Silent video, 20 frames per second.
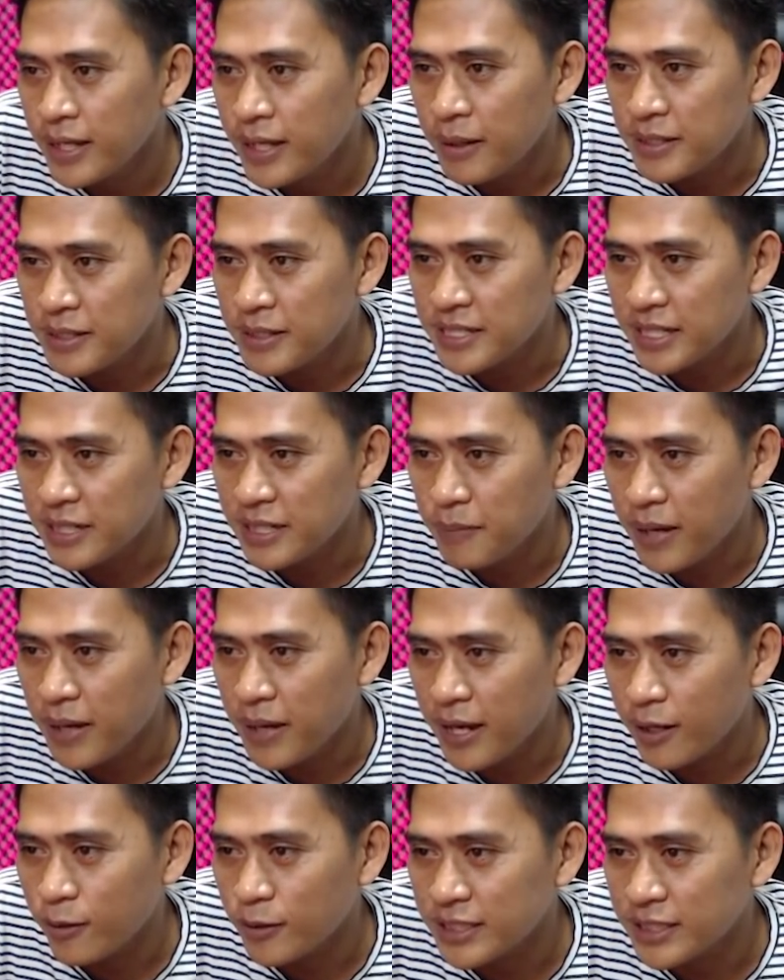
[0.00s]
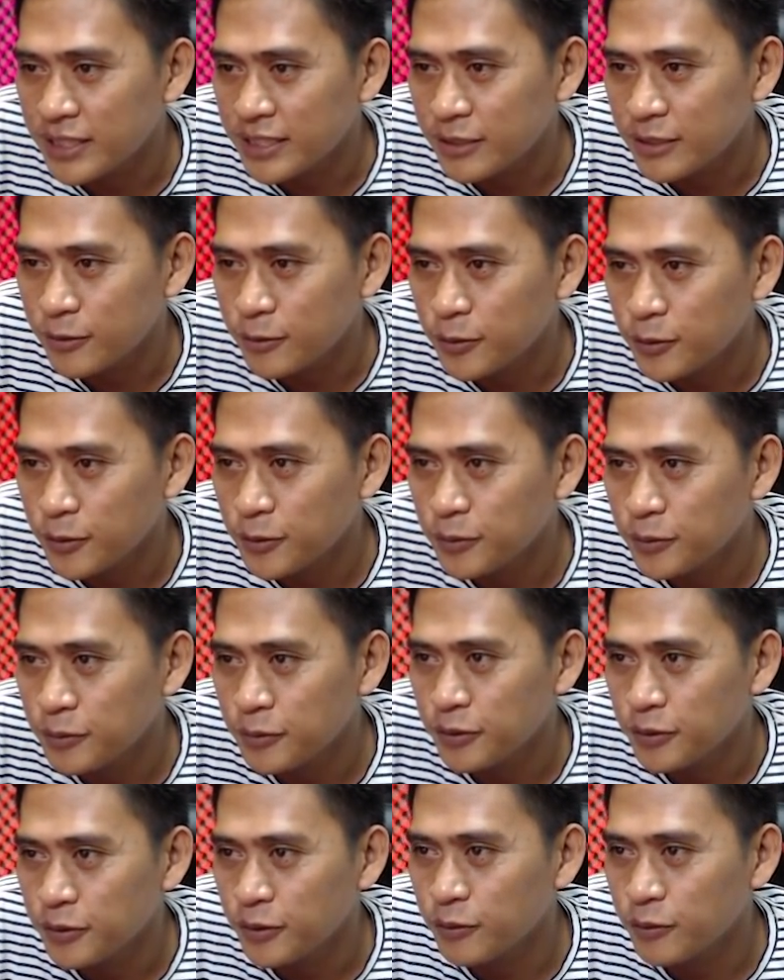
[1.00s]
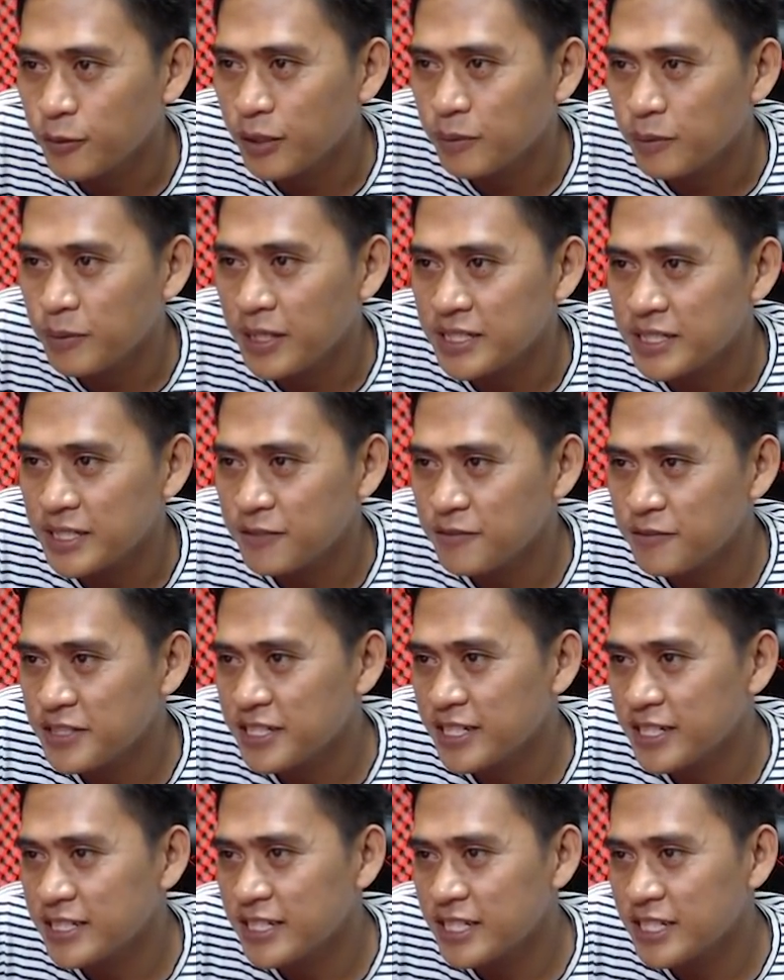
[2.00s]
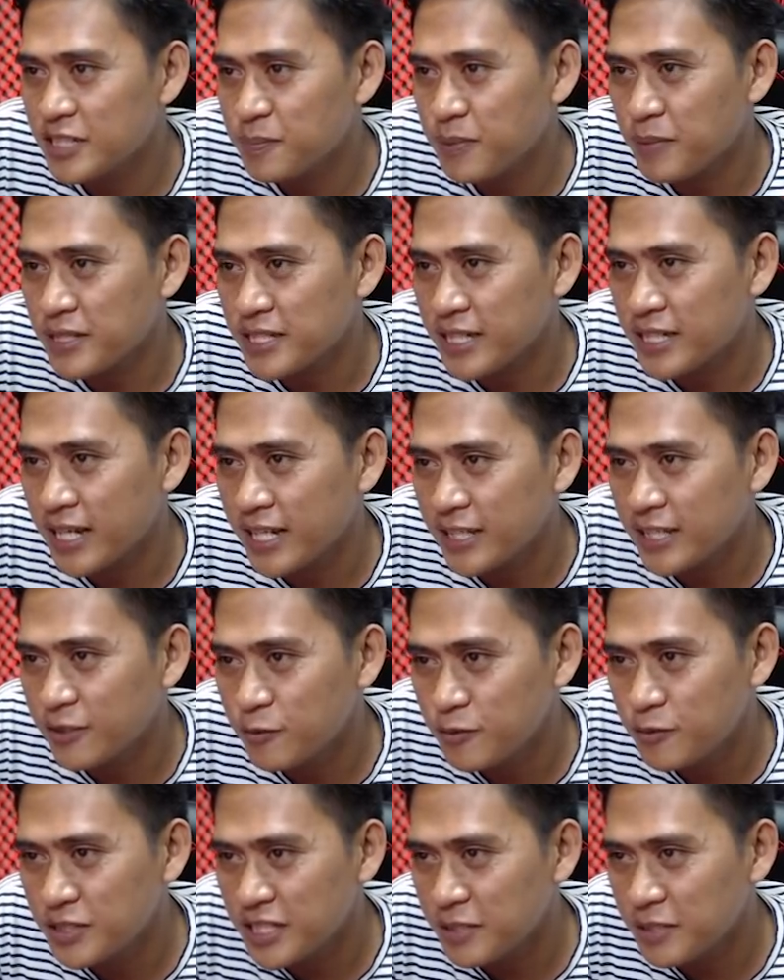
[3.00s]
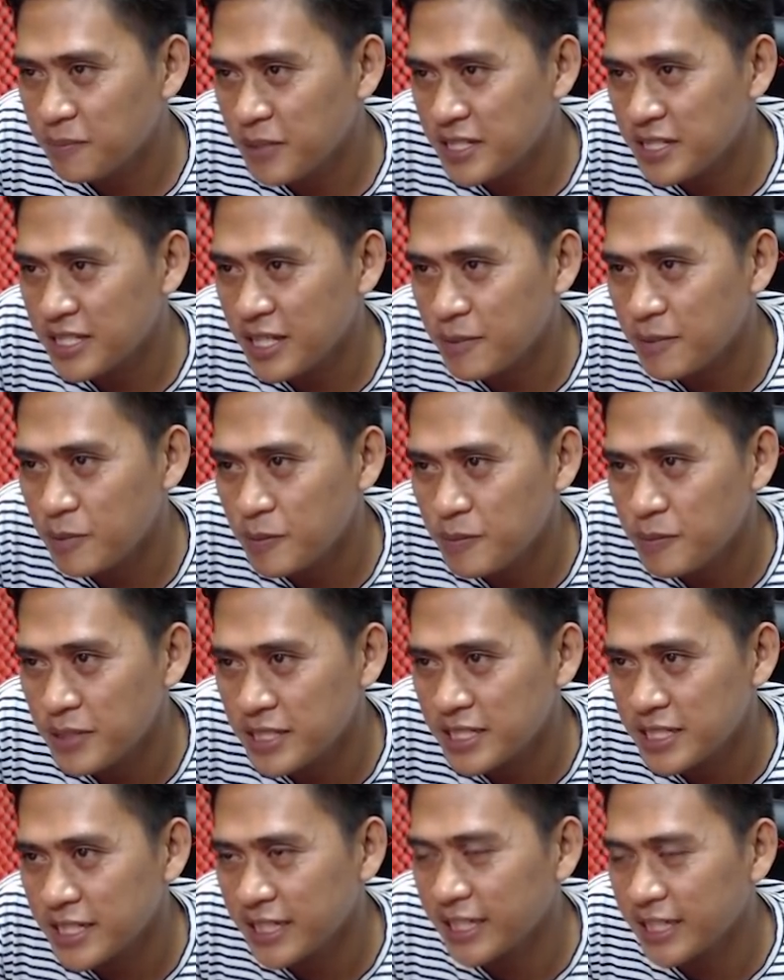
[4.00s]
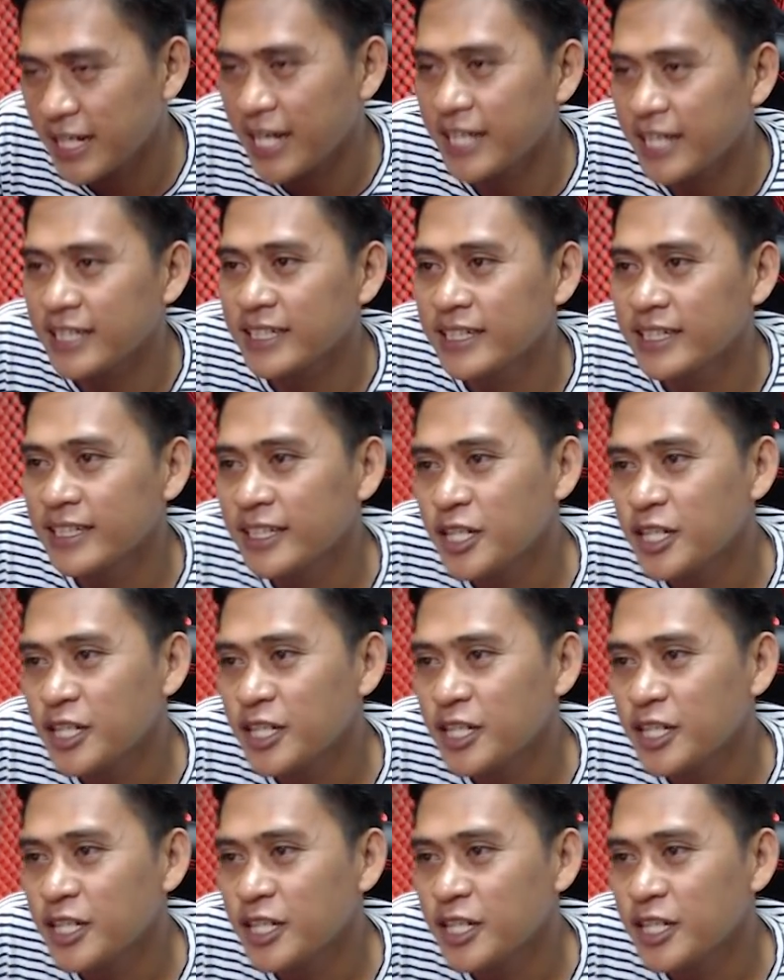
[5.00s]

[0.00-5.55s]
Masih ada balon di situ. Luar biasa wizardnya cepat sekali itu wizard pesta membersihkan